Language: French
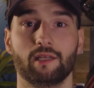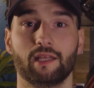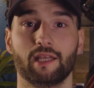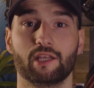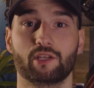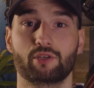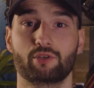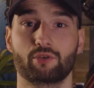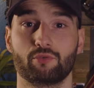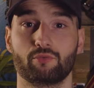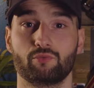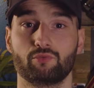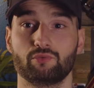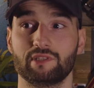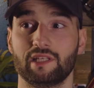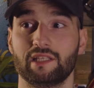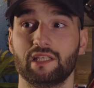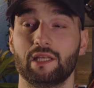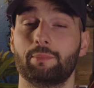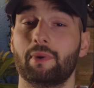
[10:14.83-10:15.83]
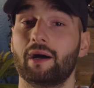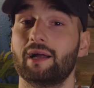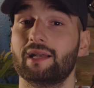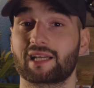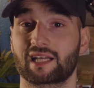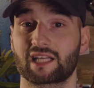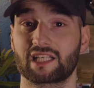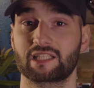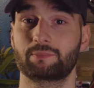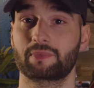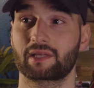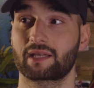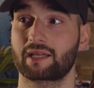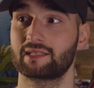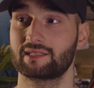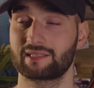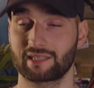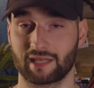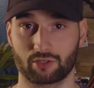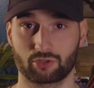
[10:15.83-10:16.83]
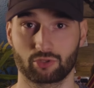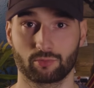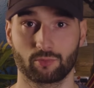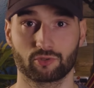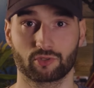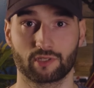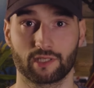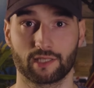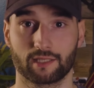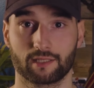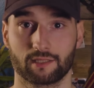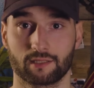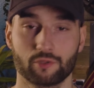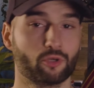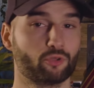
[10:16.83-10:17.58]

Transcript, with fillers: et que vous n'ayez pas à les respirer directement dans l'air.